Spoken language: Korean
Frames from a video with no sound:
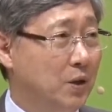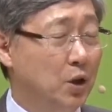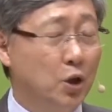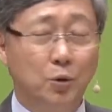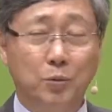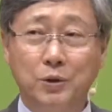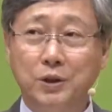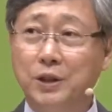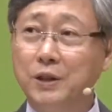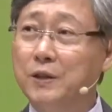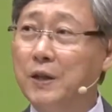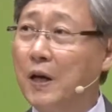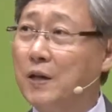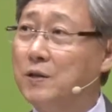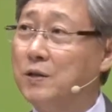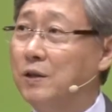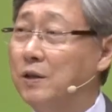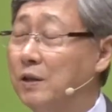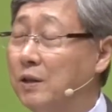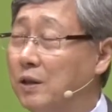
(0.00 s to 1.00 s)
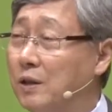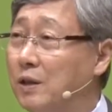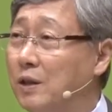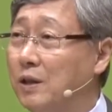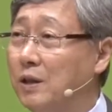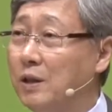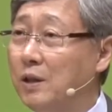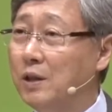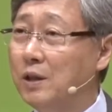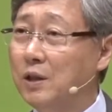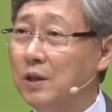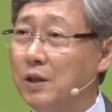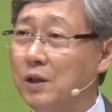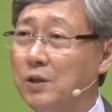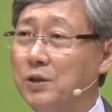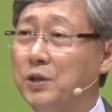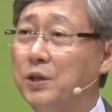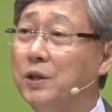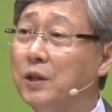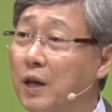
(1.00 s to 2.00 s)
여러분, 이 사실을
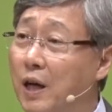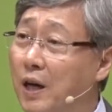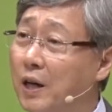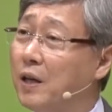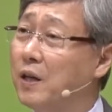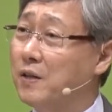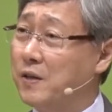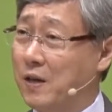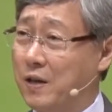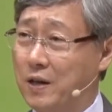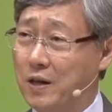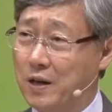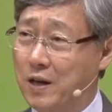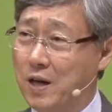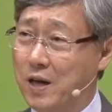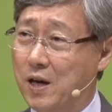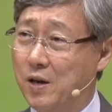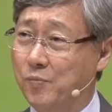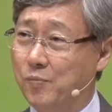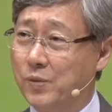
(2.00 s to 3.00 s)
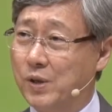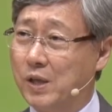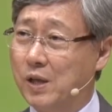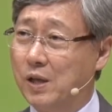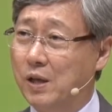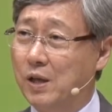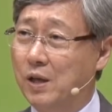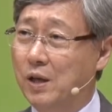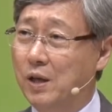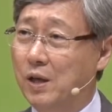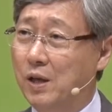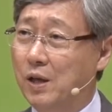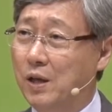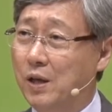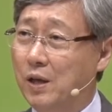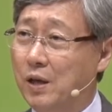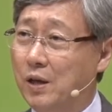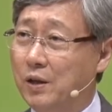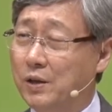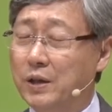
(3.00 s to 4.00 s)
심각하게 생각해야 합니다.
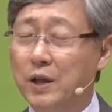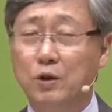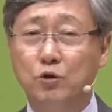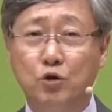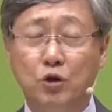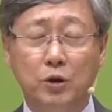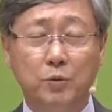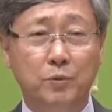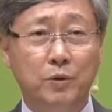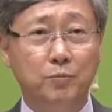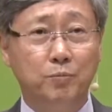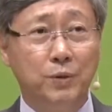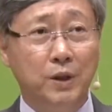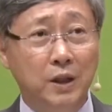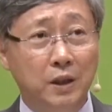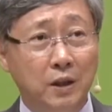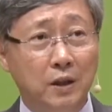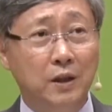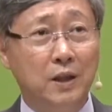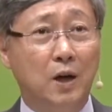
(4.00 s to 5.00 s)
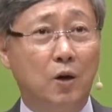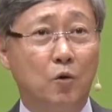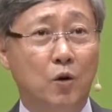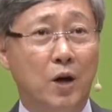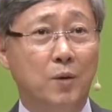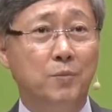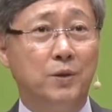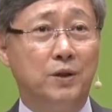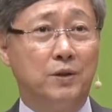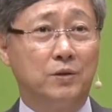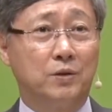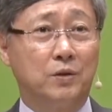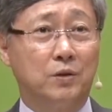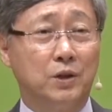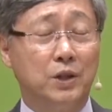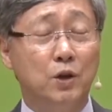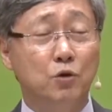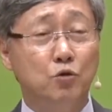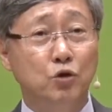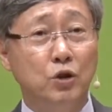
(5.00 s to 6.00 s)
예수님은 믿는다고 하면서
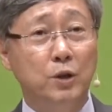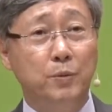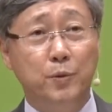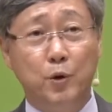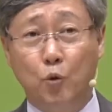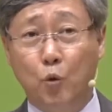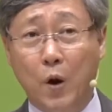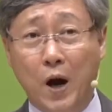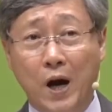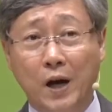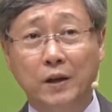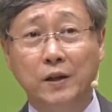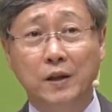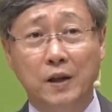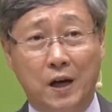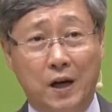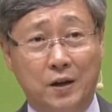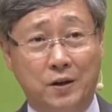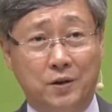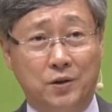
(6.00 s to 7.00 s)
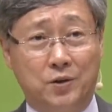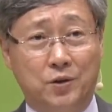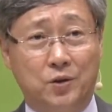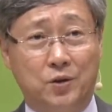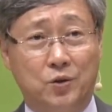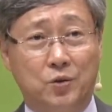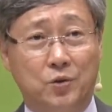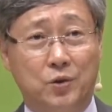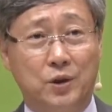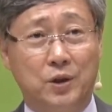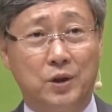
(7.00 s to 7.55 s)
예수님이 왕이 아닌 경우.